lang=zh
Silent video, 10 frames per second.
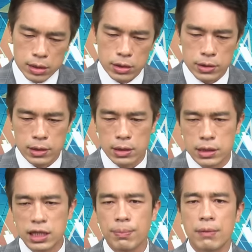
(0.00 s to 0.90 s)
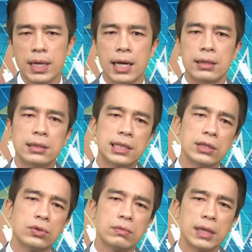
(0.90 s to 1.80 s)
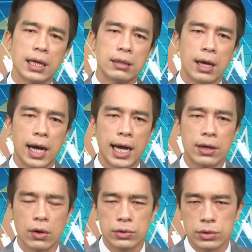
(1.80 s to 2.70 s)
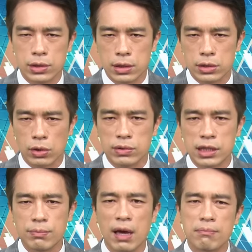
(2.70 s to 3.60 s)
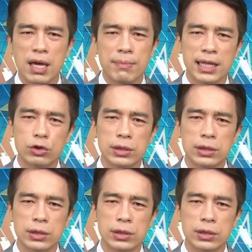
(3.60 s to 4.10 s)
就是基本面、技术面。还有就是总金面面面